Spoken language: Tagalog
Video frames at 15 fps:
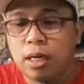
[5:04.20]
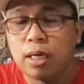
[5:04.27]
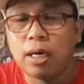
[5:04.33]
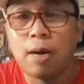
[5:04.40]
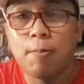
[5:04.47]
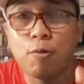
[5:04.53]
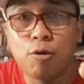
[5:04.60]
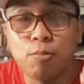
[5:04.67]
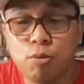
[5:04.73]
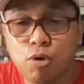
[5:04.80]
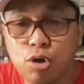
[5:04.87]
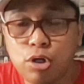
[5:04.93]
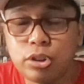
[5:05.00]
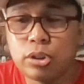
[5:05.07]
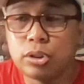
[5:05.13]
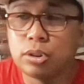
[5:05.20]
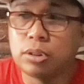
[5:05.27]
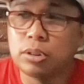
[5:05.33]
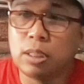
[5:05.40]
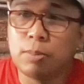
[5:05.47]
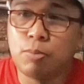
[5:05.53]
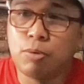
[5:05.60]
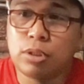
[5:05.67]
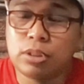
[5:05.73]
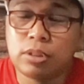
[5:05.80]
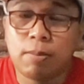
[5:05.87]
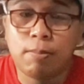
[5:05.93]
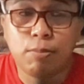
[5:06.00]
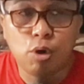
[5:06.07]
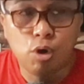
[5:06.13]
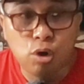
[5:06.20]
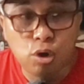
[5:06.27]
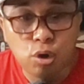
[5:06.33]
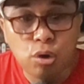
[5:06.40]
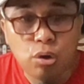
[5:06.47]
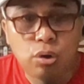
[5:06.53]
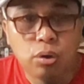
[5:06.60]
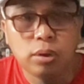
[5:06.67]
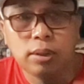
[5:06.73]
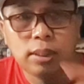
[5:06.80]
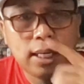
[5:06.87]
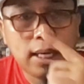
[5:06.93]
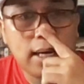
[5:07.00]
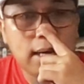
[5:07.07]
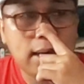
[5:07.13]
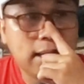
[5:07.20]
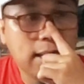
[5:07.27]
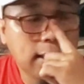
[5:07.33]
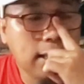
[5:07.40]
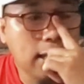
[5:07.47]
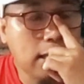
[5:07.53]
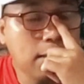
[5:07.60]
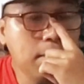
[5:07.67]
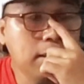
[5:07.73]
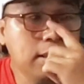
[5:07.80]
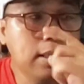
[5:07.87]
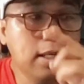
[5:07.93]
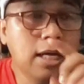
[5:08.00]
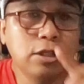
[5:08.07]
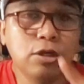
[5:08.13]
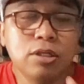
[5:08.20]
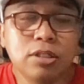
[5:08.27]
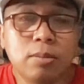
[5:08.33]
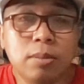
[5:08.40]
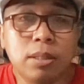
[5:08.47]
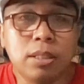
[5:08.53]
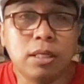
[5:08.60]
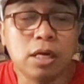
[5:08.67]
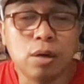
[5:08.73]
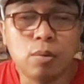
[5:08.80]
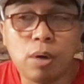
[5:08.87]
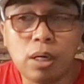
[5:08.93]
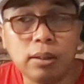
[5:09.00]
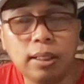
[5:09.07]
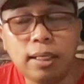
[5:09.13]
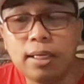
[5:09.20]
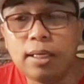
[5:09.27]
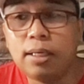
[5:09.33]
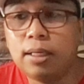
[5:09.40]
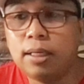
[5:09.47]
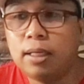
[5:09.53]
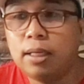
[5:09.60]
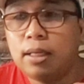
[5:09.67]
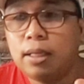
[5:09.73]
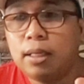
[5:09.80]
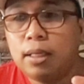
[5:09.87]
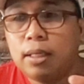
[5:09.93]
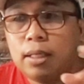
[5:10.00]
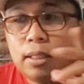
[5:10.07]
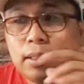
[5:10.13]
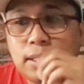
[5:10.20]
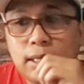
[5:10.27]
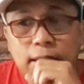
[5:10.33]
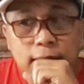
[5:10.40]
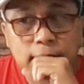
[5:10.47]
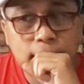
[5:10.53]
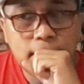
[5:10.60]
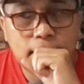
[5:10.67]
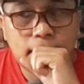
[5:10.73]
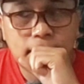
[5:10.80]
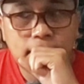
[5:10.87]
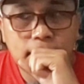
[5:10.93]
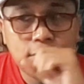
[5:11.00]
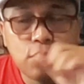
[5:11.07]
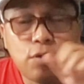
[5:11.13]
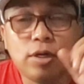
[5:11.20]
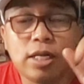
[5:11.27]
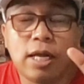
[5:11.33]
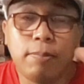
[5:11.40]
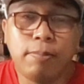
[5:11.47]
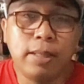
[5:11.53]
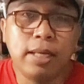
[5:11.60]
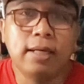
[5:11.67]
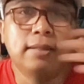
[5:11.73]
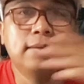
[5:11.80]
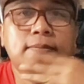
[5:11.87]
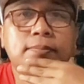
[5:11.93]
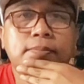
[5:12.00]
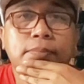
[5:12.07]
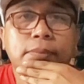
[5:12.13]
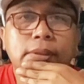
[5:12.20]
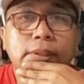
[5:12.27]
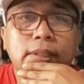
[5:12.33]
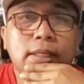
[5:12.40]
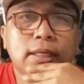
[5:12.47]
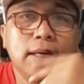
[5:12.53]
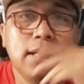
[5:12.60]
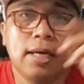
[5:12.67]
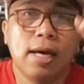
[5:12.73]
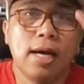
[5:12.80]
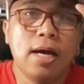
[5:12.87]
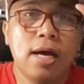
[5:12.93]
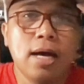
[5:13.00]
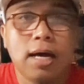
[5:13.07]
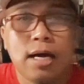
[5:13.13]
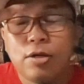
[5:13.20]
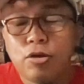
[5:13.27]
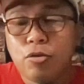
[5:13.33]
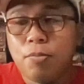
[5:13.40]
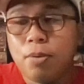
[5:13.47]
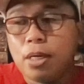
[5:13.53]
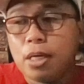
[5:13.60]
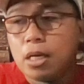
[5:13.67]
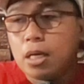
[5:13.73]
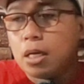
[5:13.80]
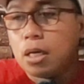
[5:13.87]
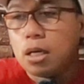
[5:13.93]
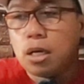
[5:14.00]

raffle balls, tapos tambiolo na ang gagamitin natin sa mineral water. Then, yun, live na. Kaya, yung mga